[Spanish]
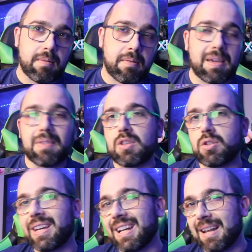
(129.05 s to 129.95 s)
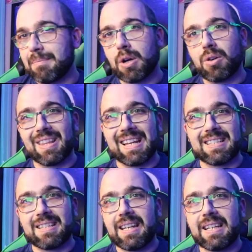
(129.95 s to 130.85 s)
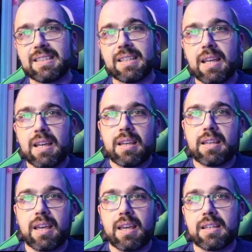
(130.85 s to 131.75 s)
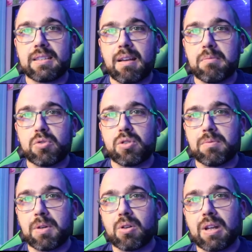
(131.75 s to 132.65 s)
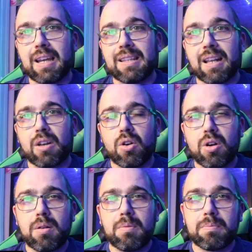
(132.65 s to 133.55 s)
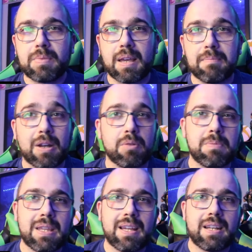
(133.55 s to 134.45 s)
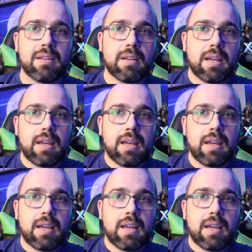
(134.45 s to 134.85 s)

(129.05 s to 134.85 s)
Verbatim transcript: habían dicho que era la mejor de las tres, que está mucho mejor que Little Home, que más Midan.